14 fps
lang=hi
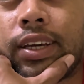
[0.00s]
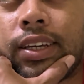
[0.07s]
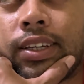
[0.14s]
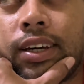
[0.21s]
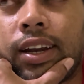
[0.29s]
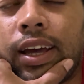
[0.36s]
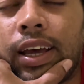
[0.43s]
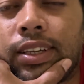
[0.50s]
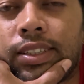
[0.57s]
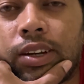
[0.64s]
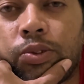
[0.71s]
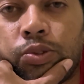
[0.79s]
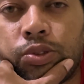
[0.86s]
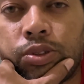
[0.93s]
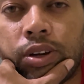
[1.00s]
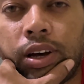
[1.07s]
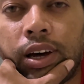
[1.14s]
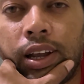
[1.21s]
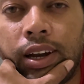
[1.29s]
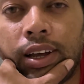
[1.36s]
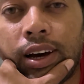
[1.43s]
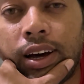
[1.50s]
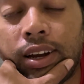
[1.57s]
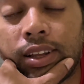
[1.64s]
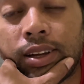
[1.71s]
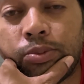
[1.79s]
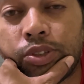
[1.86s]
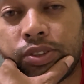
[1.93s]
कि यार ऐसा कुछ हल्का
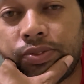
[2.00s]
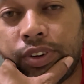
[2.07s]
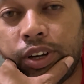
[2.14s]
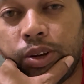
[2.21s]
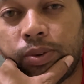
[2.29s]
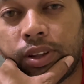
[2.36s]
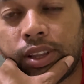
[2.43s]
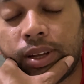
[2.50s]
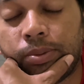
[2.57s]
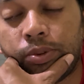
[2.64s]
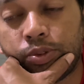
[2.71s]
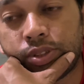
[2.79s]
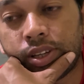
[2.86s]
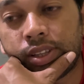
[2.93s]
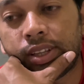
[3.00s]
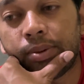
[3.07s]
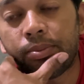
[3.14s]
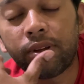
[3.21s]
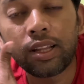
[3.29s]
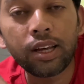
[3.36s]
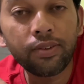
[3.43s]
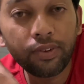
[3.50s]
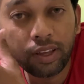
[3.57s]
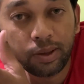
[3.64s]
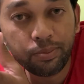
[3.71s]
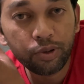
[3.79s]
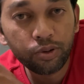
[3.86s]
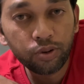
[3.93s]
हल्का मुझे फील हुआ था हो सकता है मन का बहन
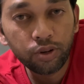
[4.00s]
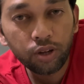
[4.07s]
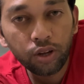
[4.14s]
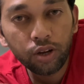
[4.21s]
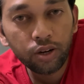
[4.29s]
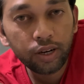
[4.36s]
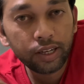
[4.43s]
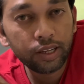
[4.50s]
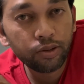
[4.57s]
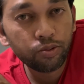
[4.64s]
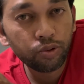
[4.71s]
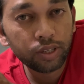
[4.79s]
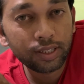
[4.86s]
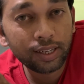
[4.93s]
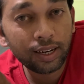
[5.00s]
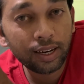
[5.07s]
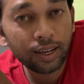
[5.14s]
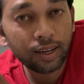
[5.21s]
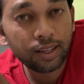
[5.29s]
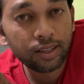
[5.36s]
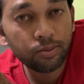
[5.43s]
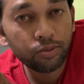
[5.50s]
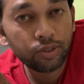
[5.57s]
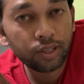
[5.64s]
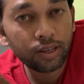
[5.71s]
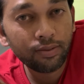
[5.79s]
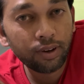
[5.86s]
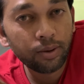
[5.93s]
भी हो लेकिन कुछ ऐसा लग रहा था मुझे
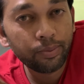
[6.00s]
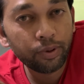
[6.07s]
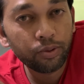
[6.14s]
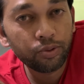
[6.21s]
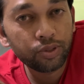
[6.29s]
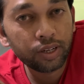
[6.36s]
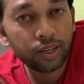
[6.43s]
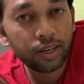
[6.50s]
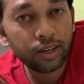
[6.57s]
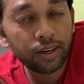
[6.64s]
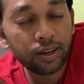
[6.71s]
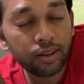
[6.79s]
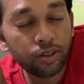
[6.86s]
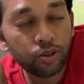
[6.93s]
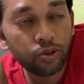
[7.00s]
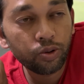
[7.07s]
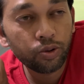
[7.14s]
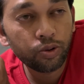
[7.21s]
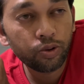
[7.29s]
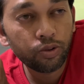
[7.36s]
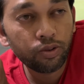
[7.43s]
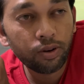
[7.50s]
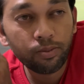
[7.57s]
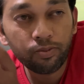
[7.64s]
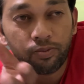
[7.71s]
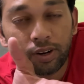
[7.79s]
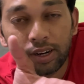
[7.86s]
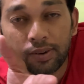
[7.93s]
कि वहाँ पर कुछ है तो हम
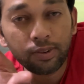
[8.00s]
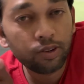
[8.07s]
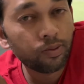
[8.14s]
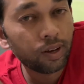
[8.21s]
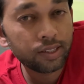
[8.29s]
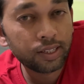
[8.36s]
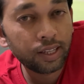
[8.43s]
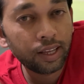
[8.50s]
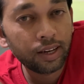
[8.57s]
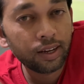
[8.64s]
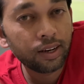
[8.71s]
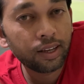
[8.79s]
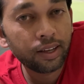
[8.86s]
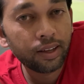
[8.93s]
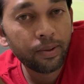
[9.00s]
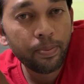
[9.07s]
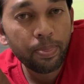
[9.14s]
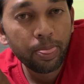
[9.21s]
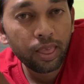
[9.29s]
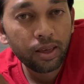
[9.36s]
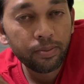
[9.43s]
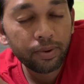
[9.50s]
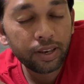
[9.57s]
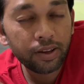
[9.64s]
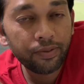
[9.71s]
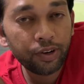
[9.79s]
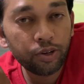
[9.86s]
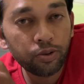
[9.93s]
फटाफट वहाँ से निकल गए मैंने
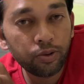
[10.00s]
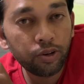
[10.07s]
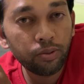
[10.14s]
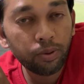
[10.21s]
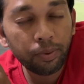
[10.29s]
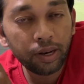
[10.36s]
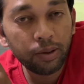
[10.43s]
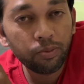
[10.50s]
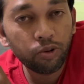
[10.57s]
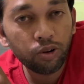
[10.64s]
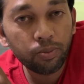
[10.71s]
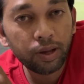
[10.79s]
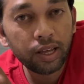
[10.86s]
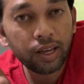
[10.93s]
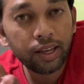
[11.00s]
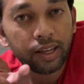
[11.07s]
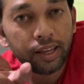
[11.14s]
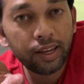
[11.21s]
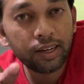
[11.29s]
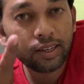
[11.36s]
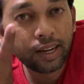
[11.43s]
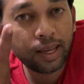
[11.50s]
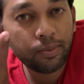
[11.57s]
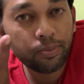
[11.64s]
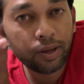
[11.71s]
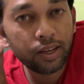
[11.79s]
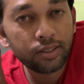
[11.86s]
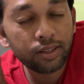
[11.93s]
वीडियो वीडियो में भी नहीं बोल पाया एक टाइम पर
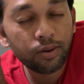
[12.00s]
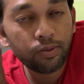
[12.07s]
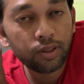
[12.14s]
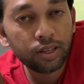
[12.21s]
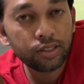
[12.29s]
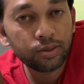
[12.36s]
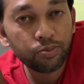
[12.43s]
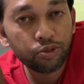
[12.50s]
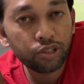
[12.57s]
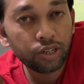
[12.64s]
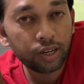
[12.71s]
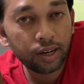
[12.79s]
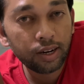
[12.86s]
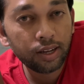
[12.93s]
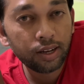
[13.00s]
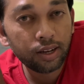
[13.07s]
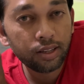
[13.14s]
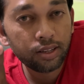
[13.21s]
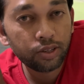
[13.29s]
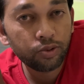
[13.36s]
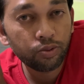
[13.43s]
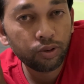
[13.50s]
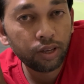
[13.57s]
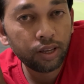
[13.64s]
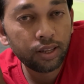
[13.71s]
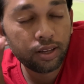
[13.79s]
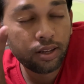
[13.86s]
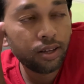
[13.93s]
ऐसा हुआ था जब मुझे डर लगा था क्योंकि है
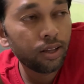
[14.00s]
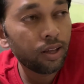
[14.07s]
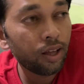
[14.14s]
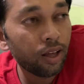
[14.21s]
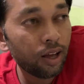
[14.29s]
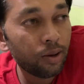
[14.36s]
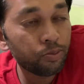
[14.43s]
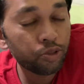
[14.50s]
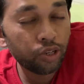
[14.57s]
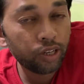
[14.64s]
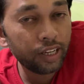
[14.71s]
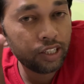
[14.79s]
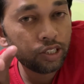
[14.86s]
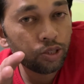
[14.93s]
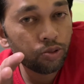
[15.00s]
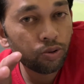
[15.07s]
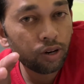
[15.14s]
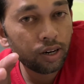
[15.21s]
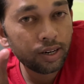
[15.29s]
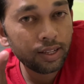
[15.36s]
ना अब मुझे इन चीज़ों का डर